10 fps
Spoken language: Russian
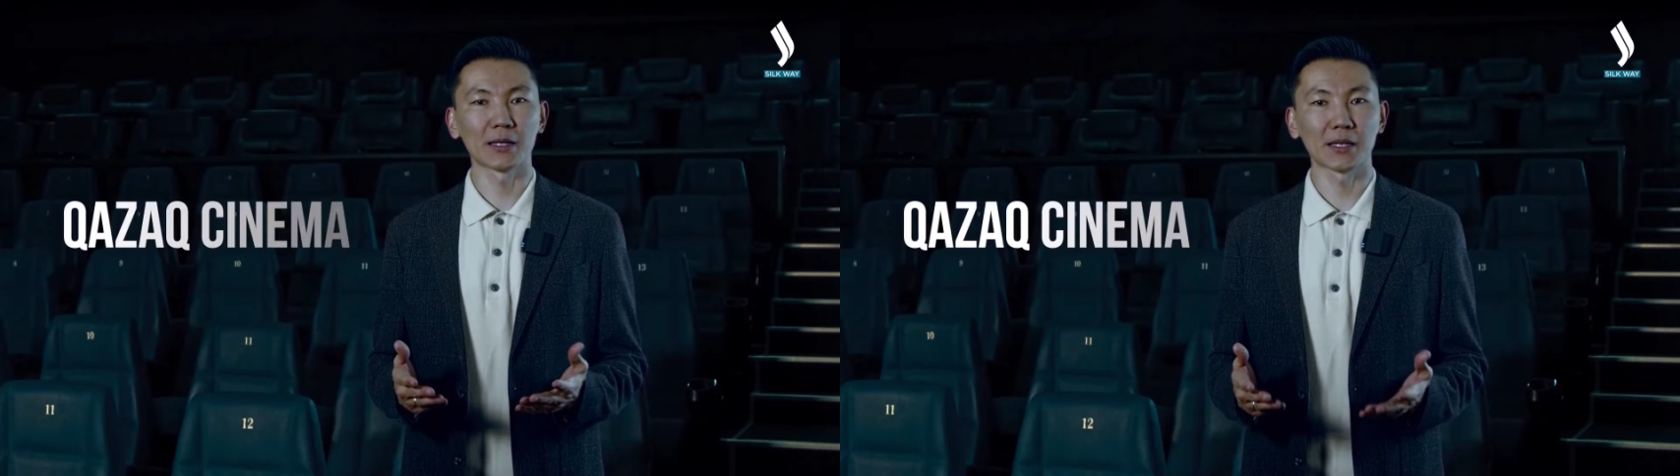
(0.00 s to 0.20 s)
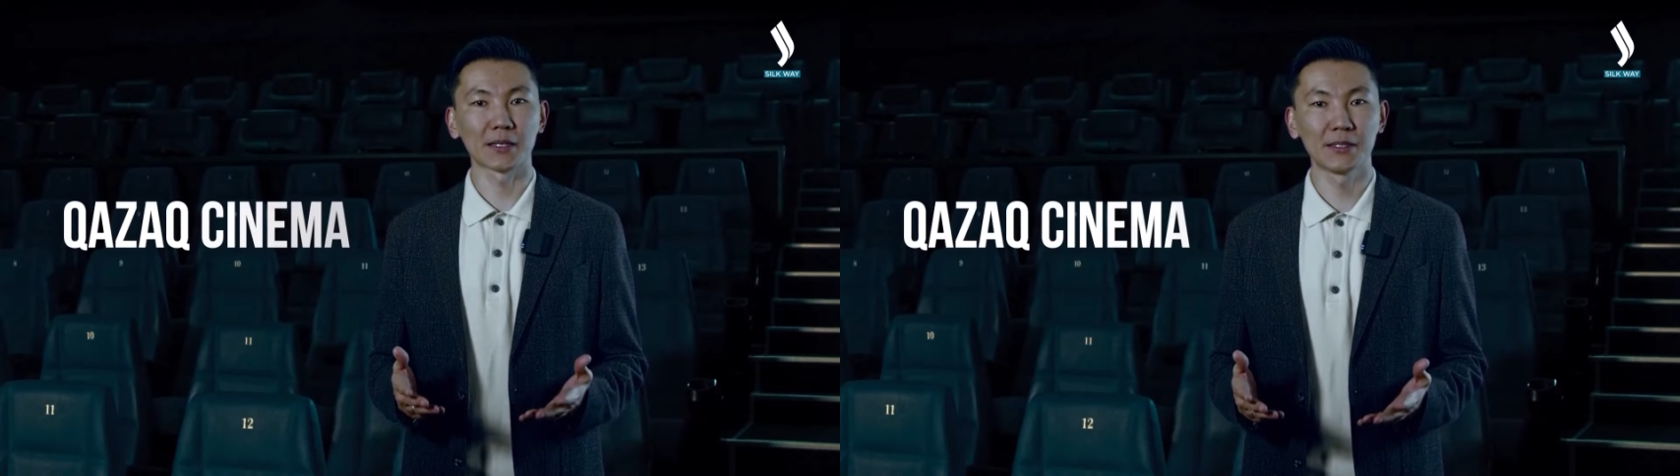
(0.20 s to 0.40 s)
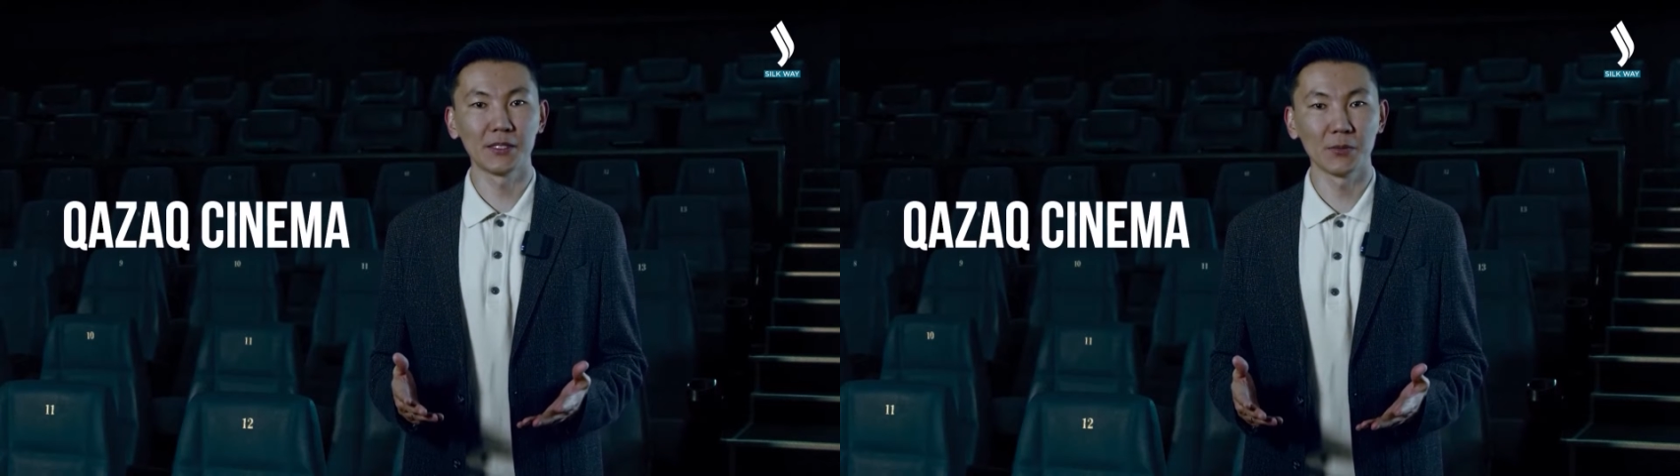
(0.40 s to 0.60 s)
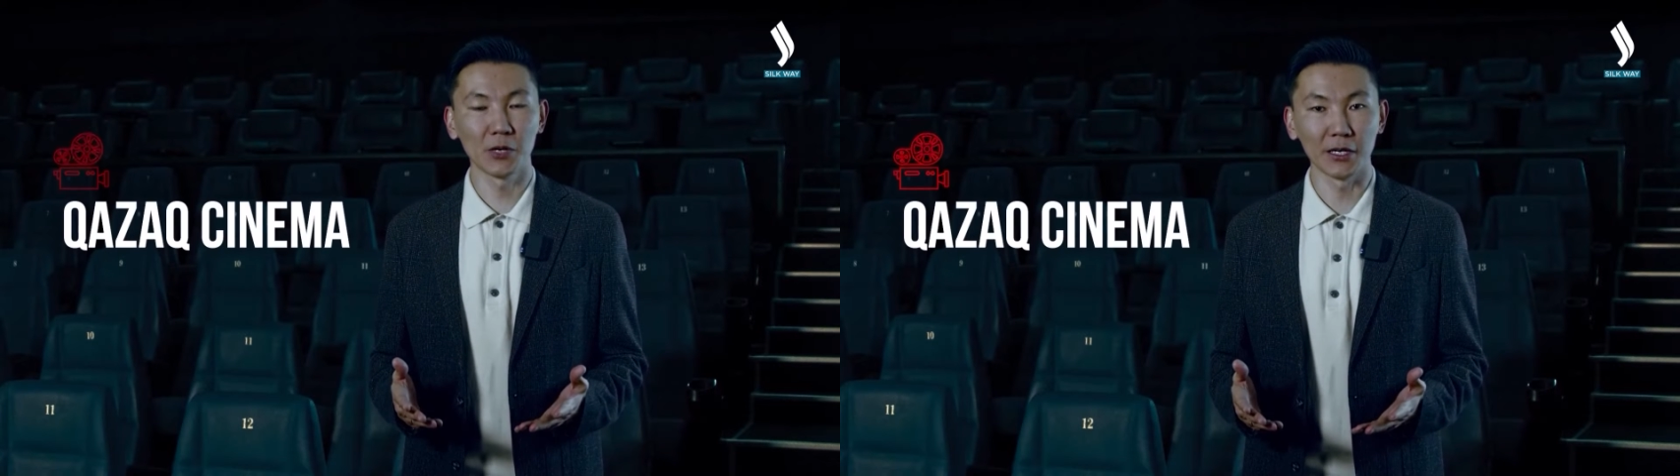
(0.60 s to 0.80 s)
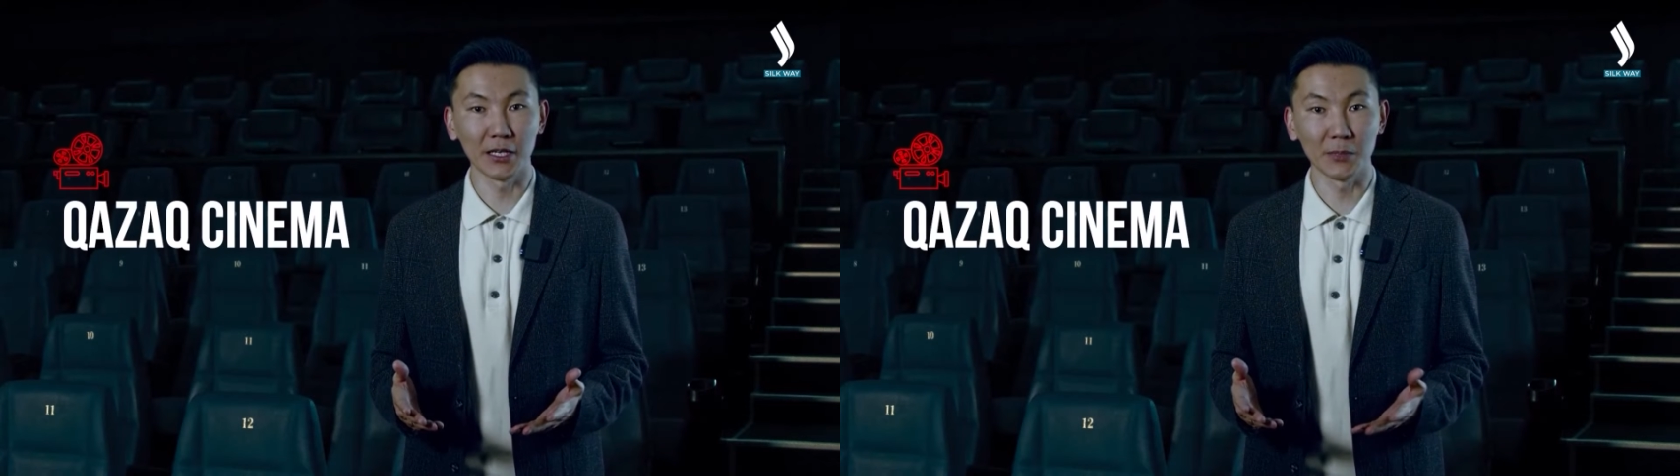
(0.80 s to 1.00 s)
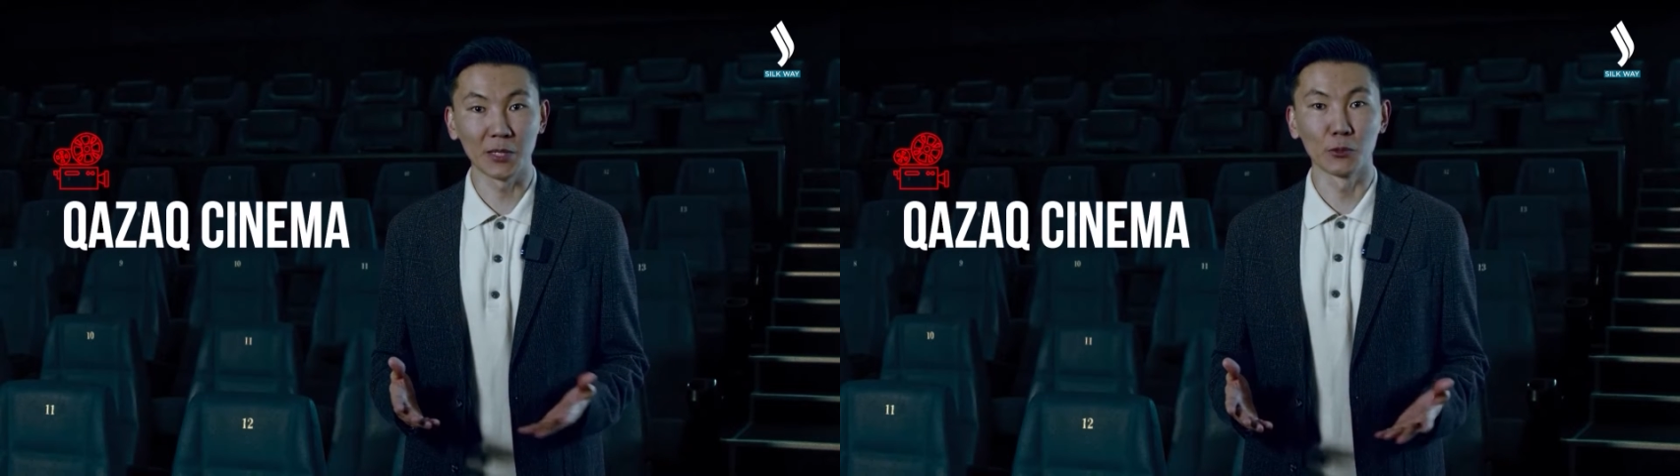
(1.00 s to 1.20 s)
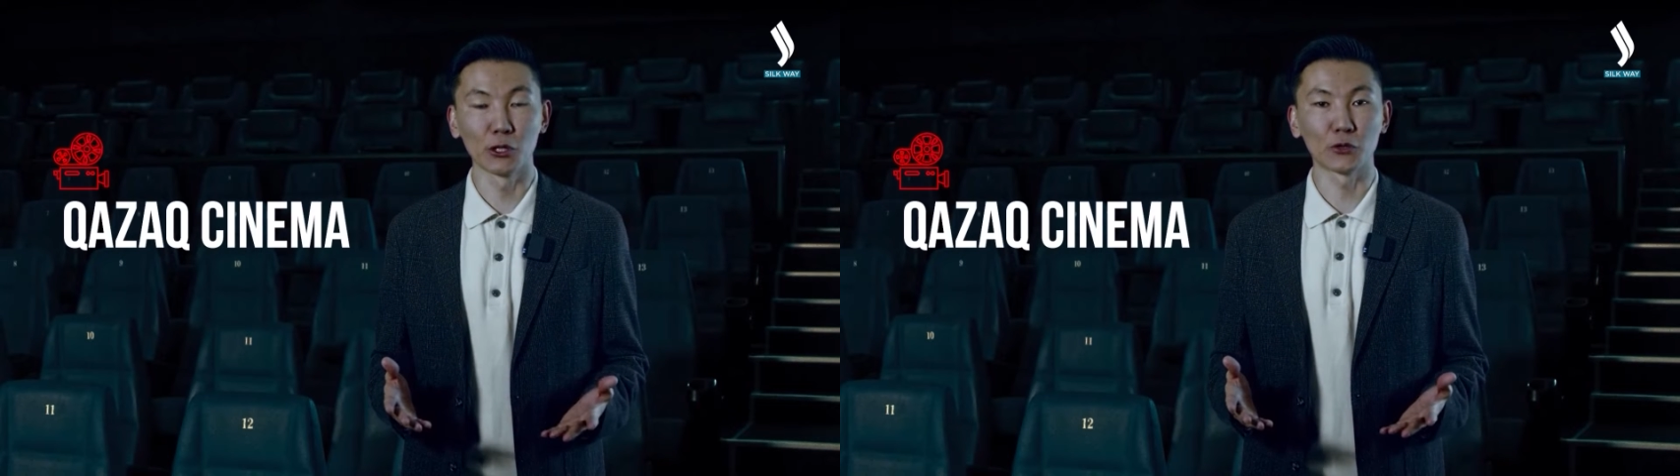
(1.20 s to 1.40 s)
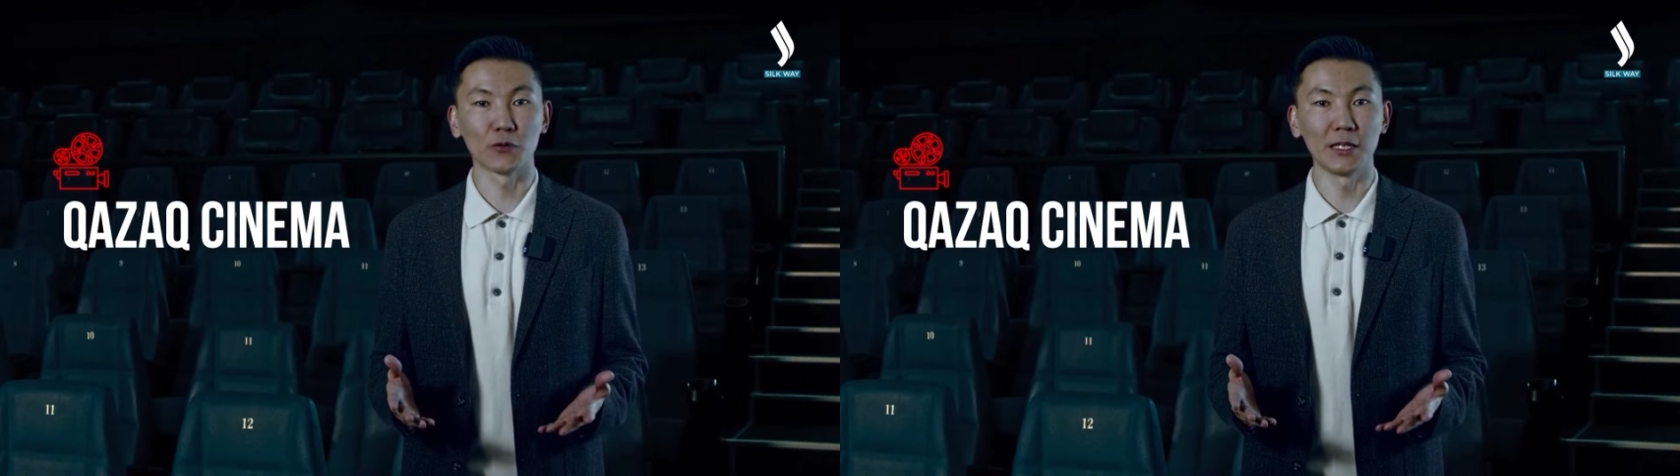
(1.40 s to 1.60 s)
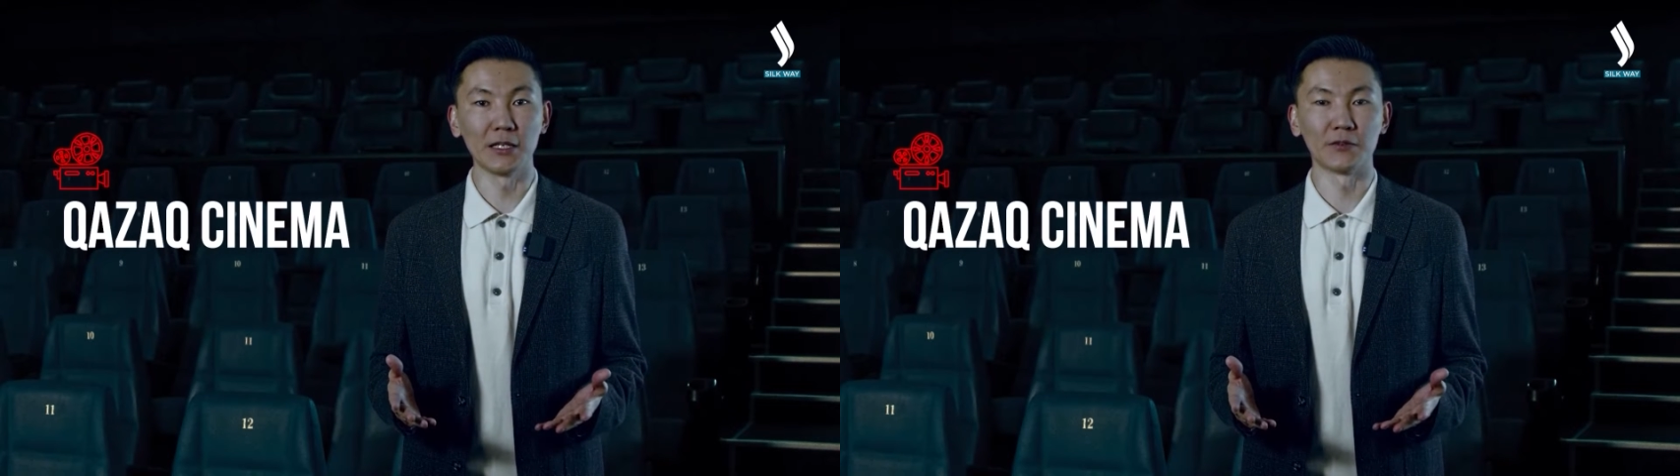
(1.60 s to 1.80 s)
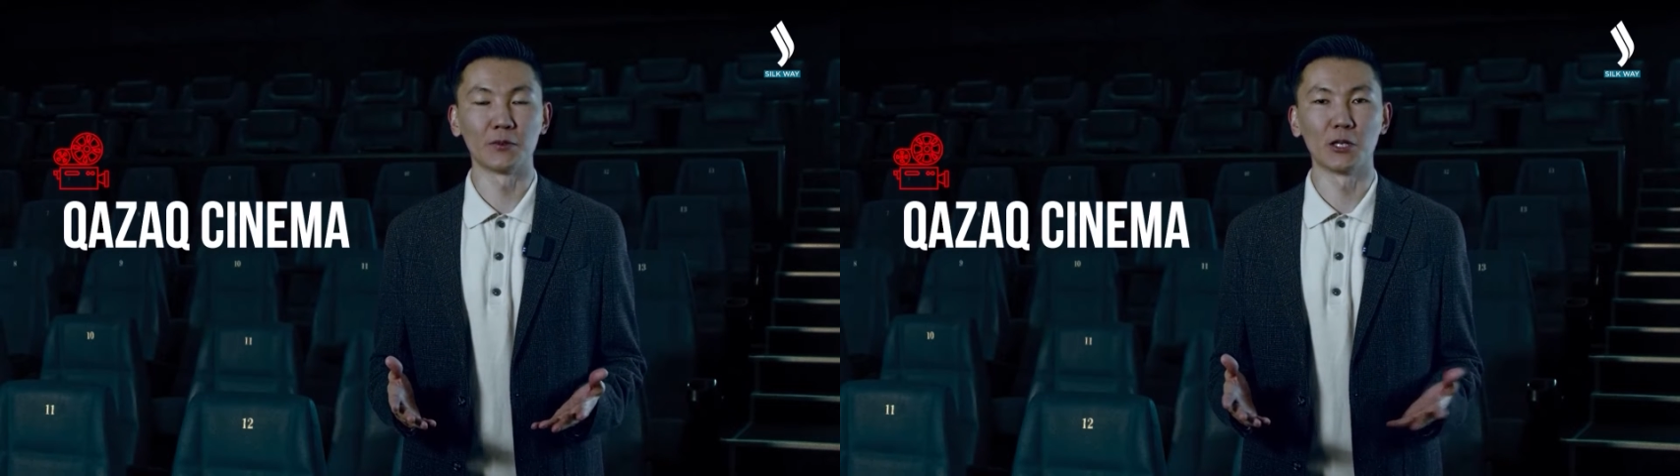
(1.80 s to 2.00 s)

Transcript: «Казах Синема» и Валиев.